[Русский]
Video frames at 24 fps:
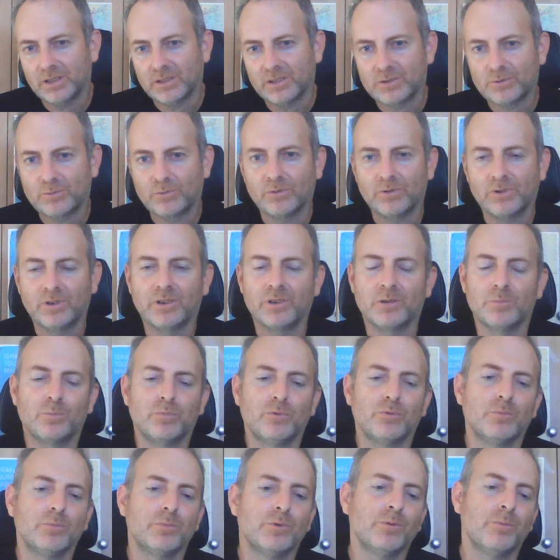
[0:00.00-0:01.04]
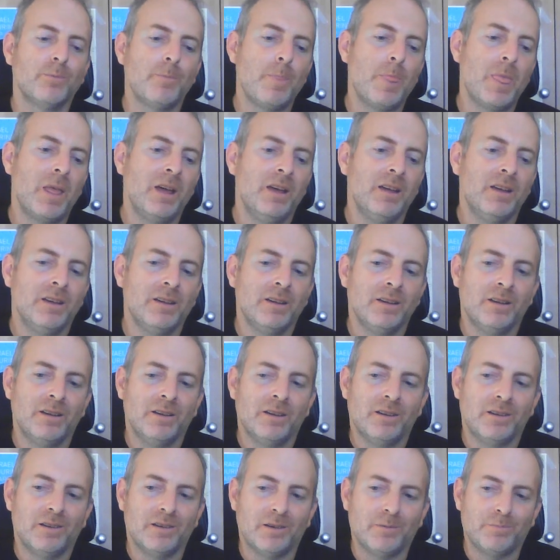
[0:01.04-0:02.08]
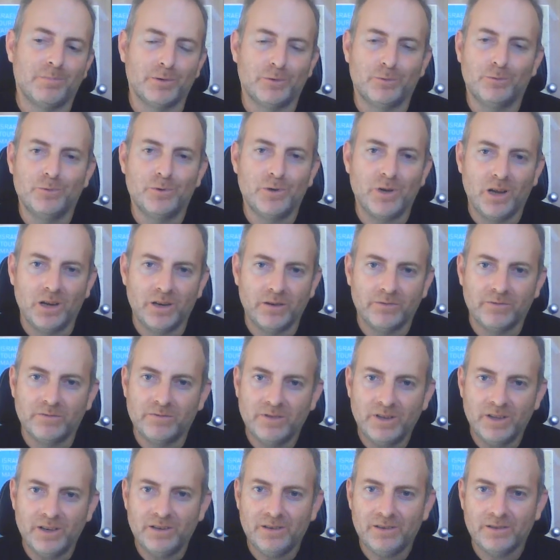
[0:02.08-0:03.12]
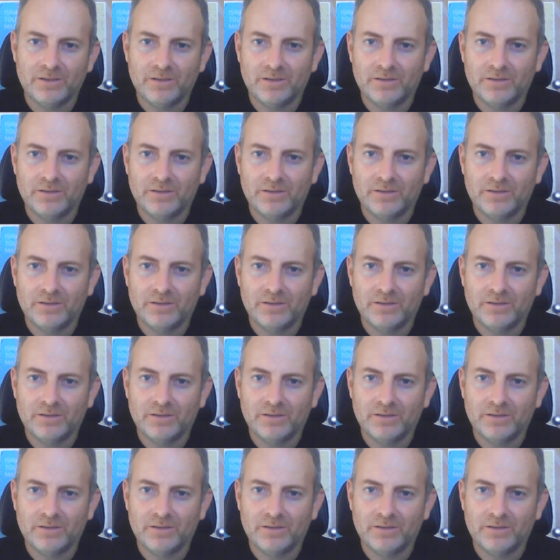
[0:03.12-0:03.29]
насколько я помню, э, постучали в дверь,